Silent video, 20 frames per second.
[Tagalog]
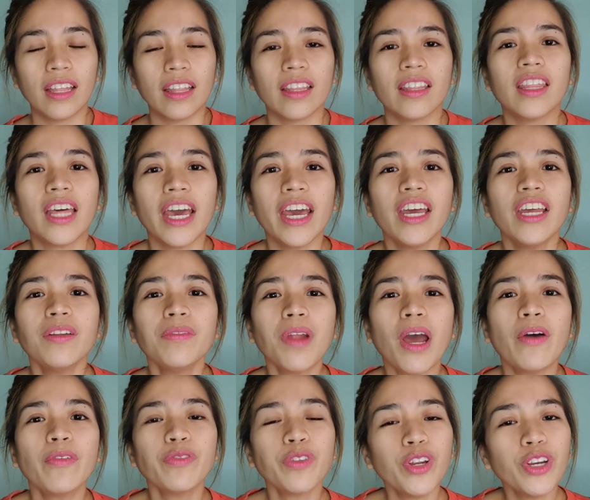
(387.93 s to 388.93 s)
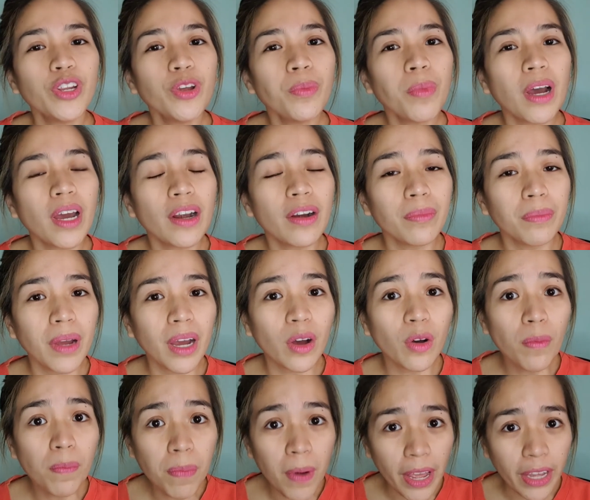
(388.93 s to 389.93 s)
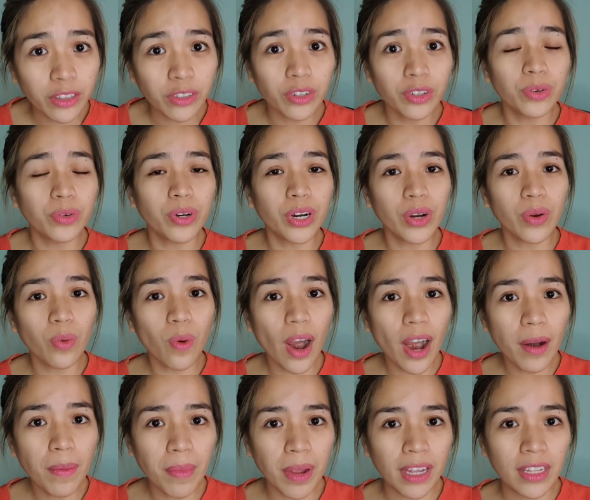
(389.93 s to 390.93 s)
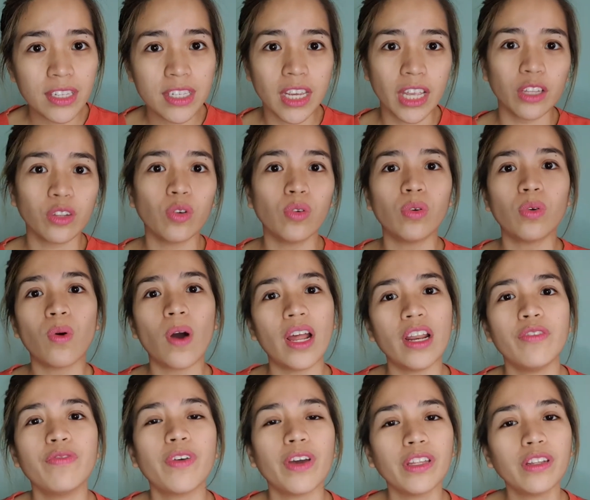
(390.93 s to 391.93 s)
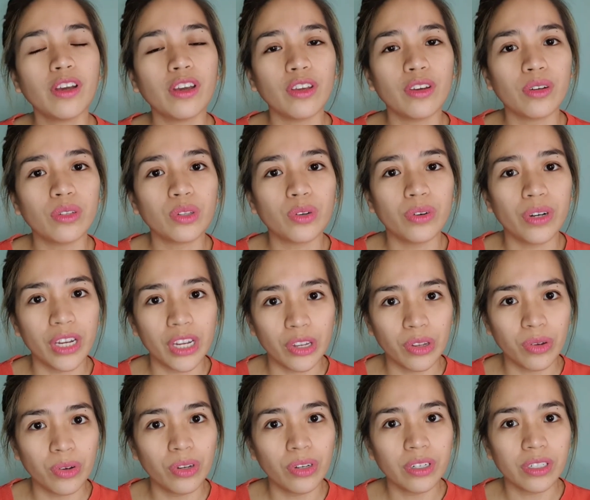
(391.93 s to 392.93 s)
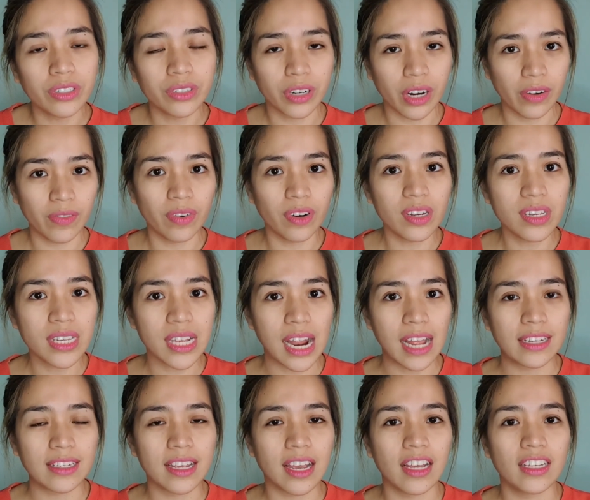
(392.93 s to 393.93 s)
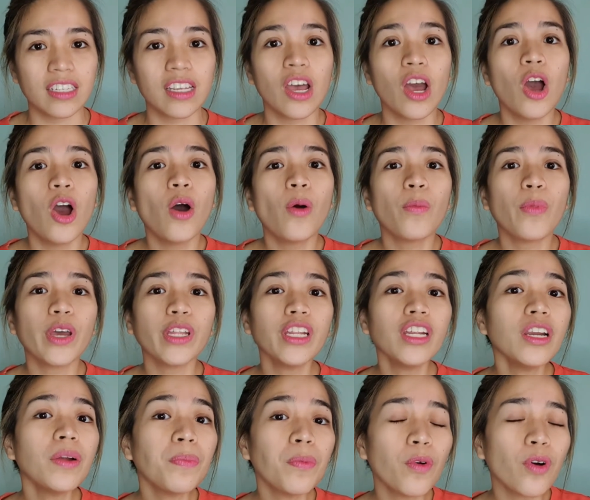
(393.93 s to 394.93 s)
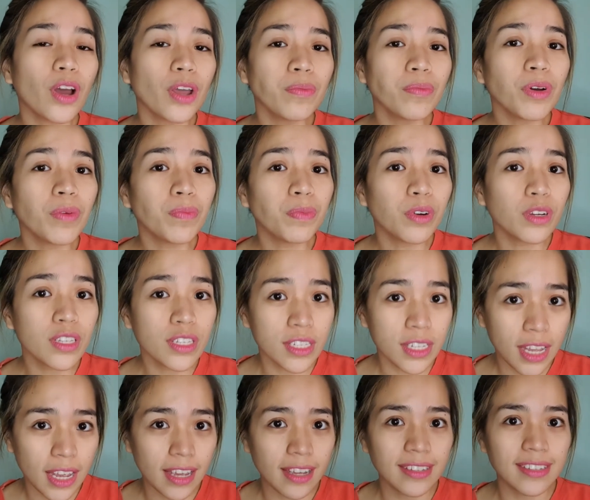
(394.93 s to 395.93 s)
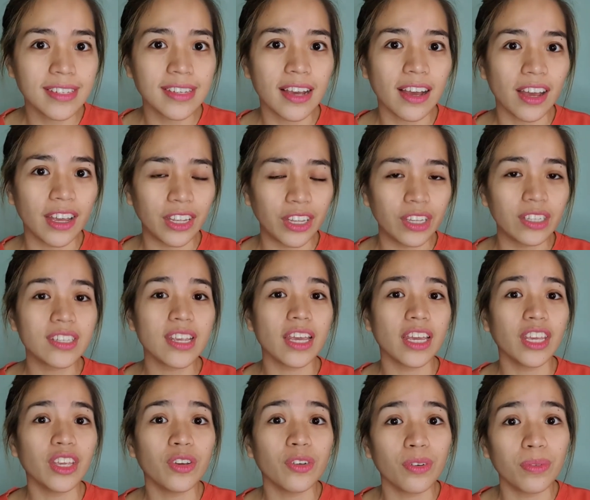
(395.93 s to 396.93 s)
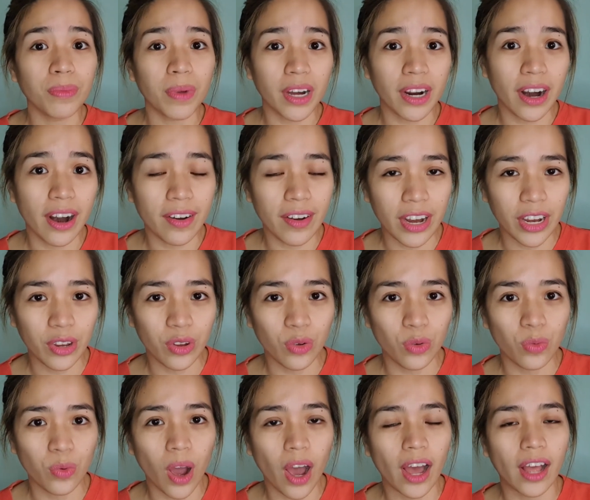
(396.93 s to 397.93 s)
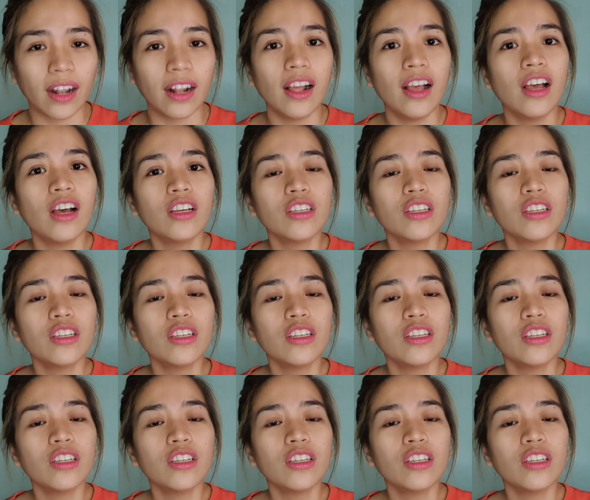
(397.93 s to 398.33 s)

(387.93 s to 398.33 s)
Then, after nyo mak makompleto yung requirements and kung qualified kayo to renew your driver's license, pwede na po kayo mag-proceed sa, sa inyong mga renewal.